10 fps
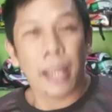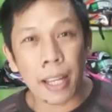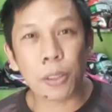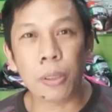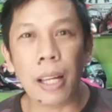
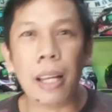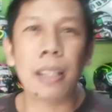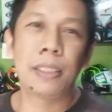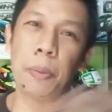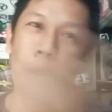eto
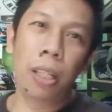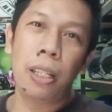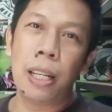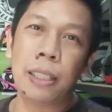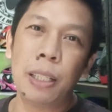na, simulan
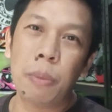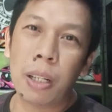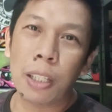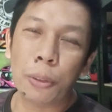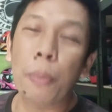na natin
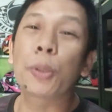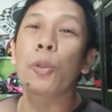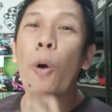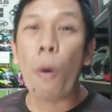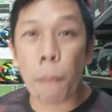mga katrops
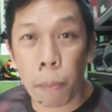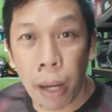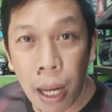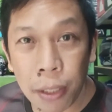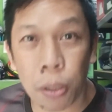kung
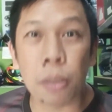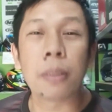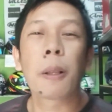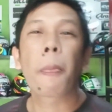papaano